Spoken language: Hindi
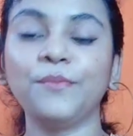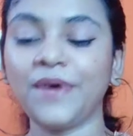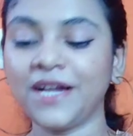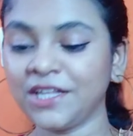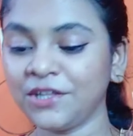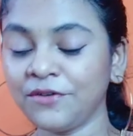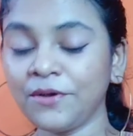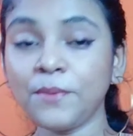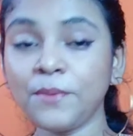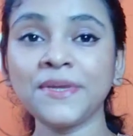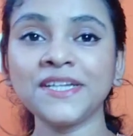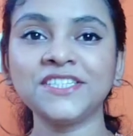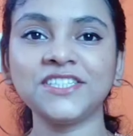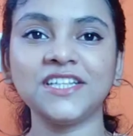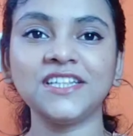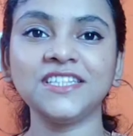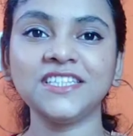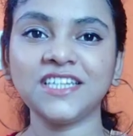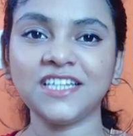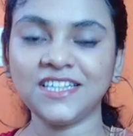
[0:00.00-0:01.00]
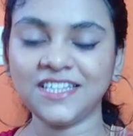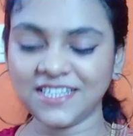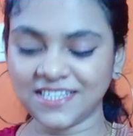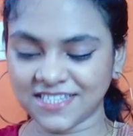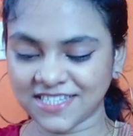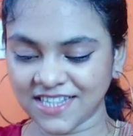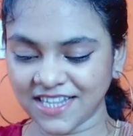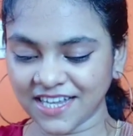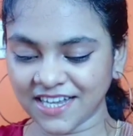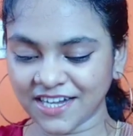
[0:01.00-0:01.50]
बाय द वे मैं जल्दी जल्दी
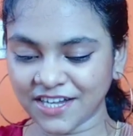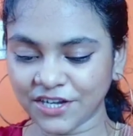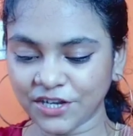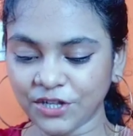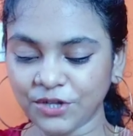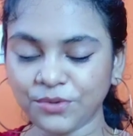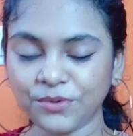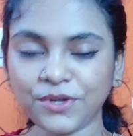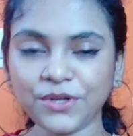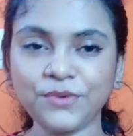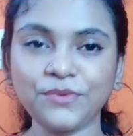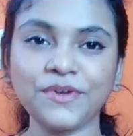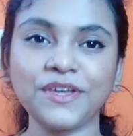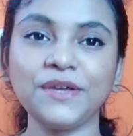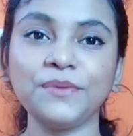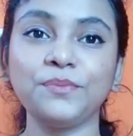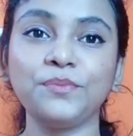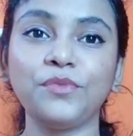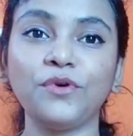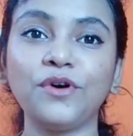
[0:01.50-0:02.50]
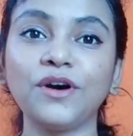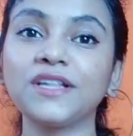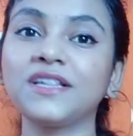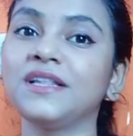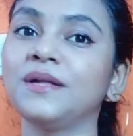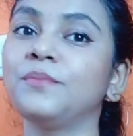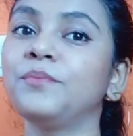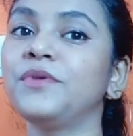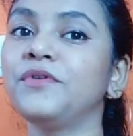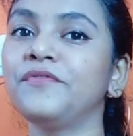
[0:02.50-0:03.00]
इसलिए कर रही हूँ क्योंकि
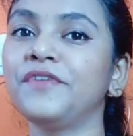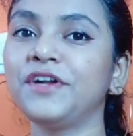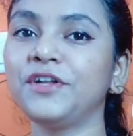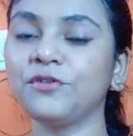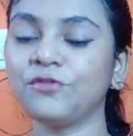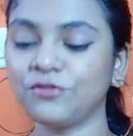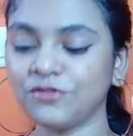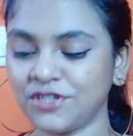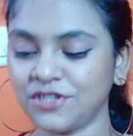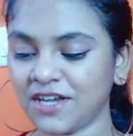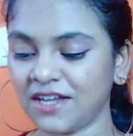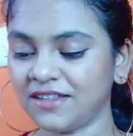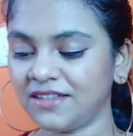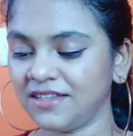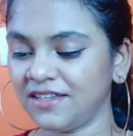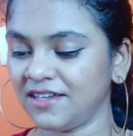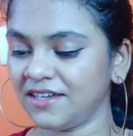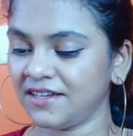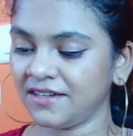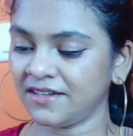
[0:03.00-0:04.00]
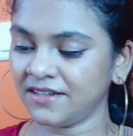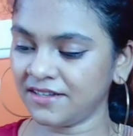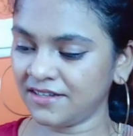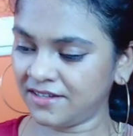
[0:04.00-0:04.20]
बहुत लंबी वीडियो हो जाती है